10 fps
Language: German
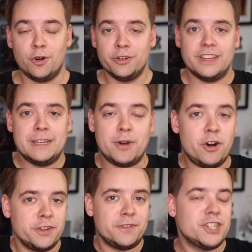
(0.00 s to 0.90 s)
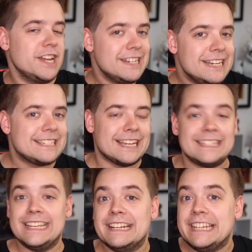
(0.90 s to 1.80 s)
Und ich brauche euch wahrscheinlich nichts
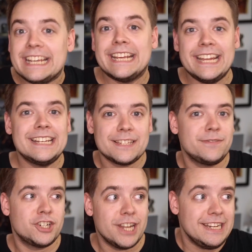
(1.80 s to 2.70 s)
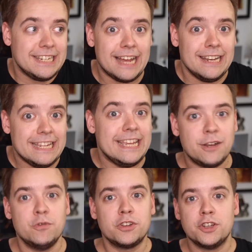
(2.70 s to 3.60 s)
erzählen, ihr kennt das wahrscheinlich alle eh
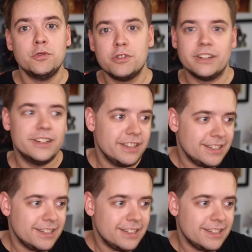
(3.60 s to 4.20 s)
gut genug, ne?